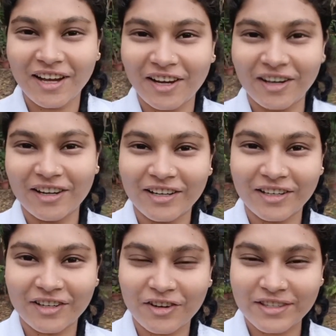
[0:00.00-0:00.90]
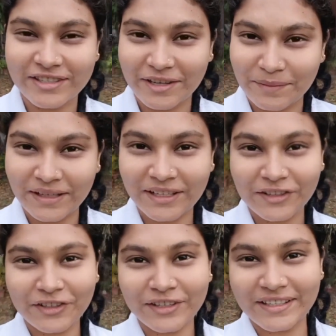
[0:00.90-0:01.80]
আর কনস্টেবলেও
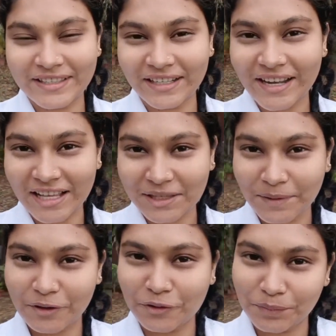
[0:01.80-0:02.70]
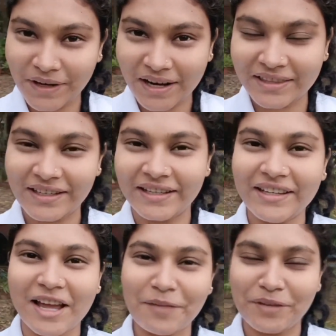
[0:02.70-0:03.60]
রেজাল্ট আসবে খুব তাড়াতাড়ি
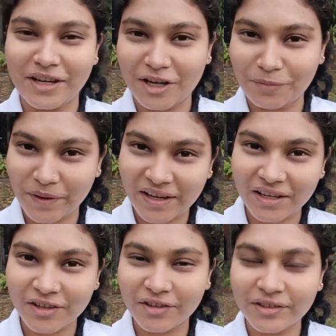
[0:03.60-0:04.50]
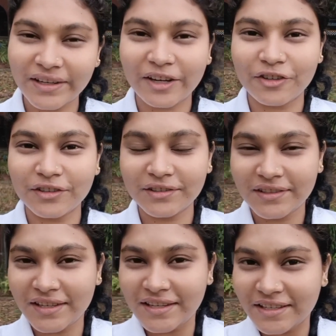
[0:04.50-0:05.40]
আপনারা অপেক্ষা করুন এখন
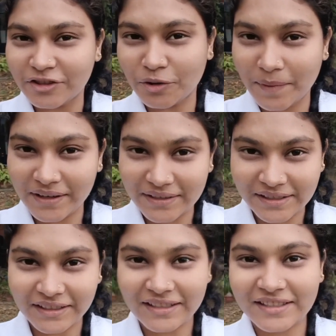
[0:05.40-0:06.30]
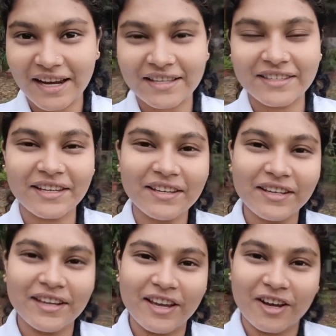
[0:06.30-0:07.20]
সবার রেজাল্টটা ছাড়ছে
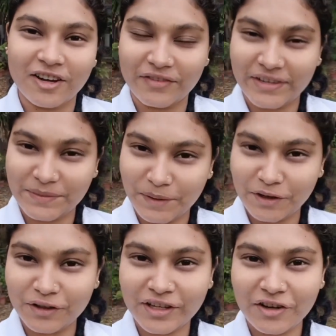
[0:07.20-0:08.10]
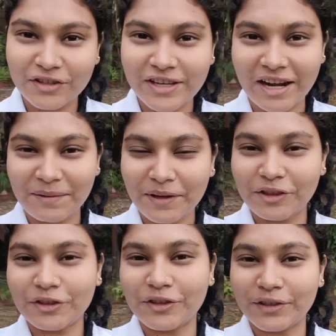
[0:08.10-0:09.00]
আর ওয়েস্ট বেঙ্গলটাও ছাড়বে
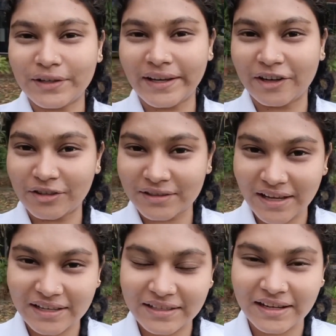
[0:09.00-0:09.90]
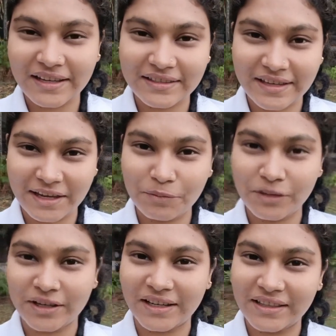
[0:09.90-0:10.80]
তো এখন যারা যারা এসআই এর
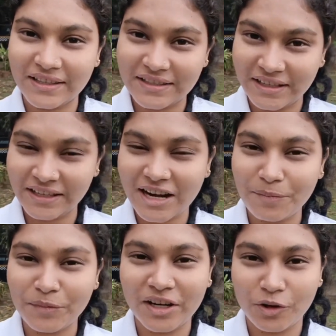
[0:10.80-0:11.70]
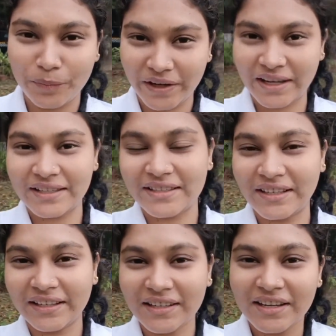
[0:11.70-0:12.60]
পরীক্ষা দিয়েছিলেন আপনারা অপেক্ষায় ছিলেন